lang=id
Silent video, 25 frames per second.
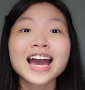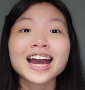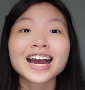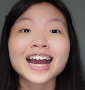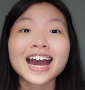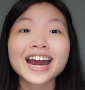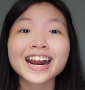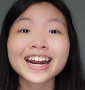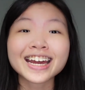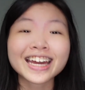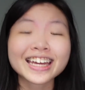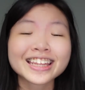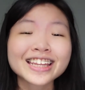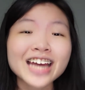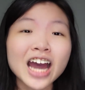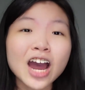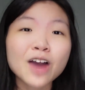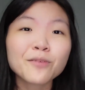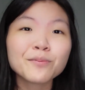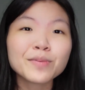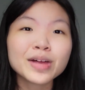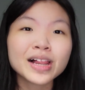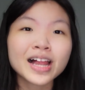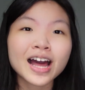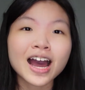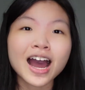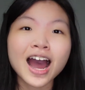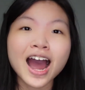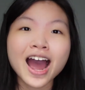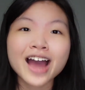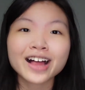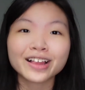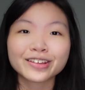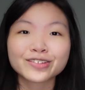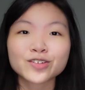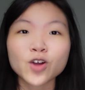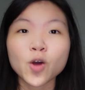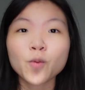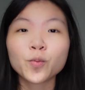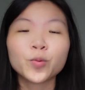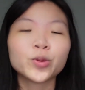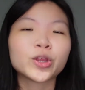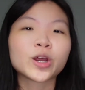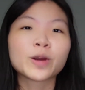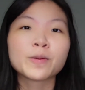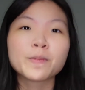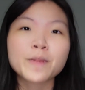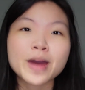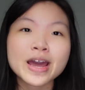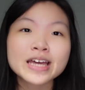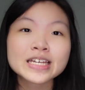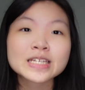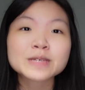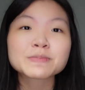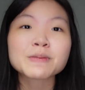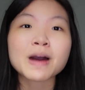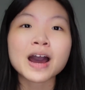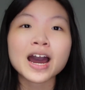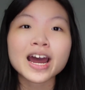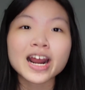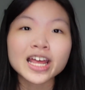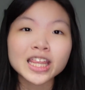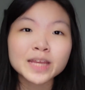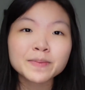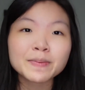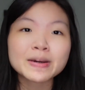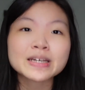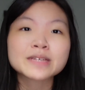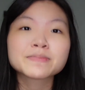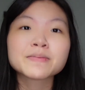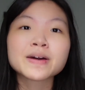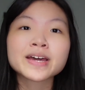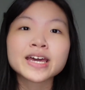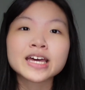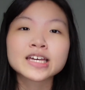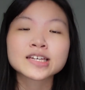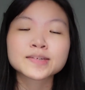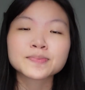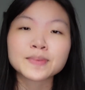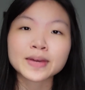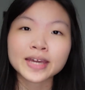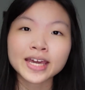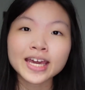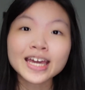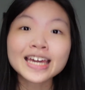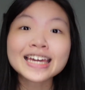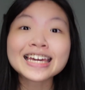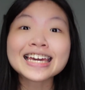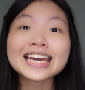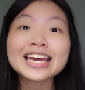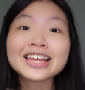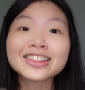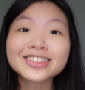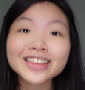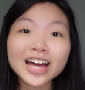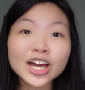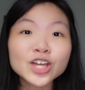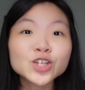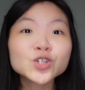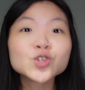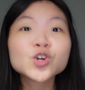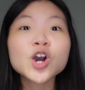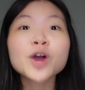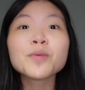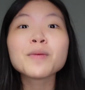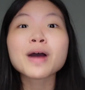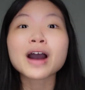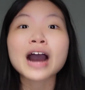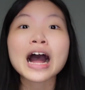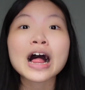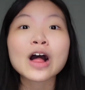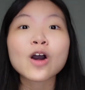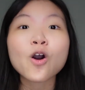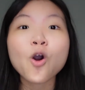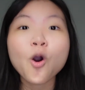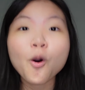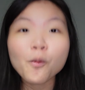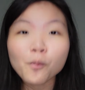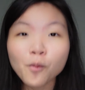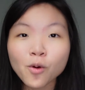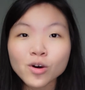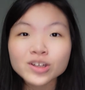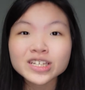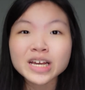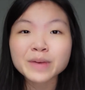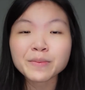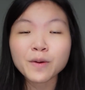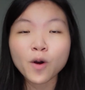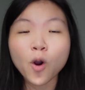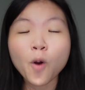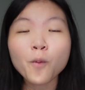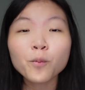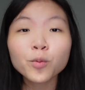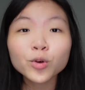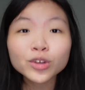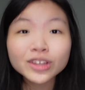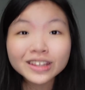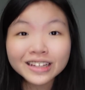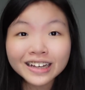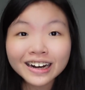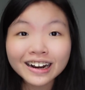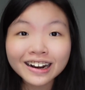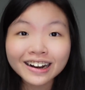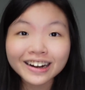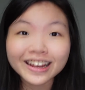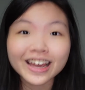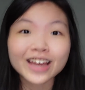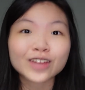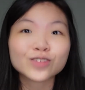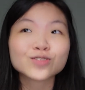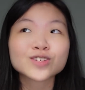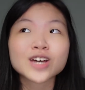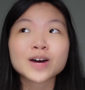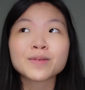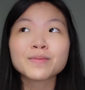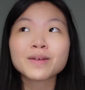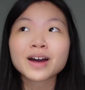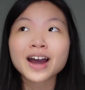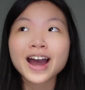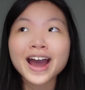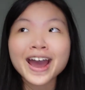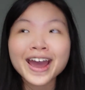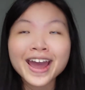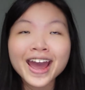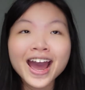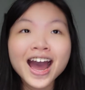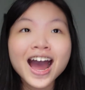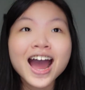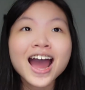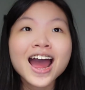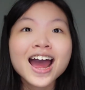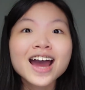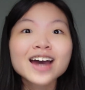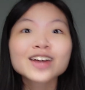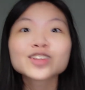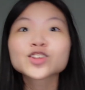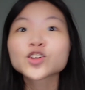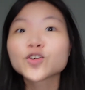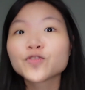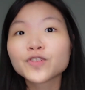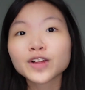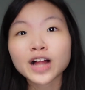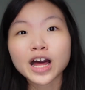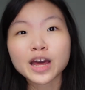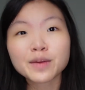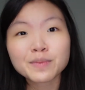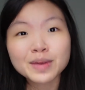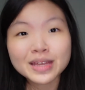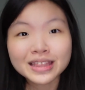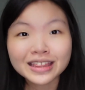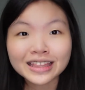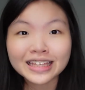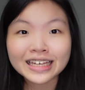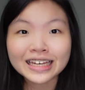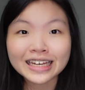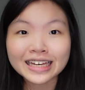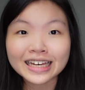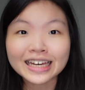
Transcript: karena kita ambil yang IELTS computer base maka nanti pas bagian speaking kita juga bakal ngomong sama komputer yaitu sama kayak TOEFL IBT.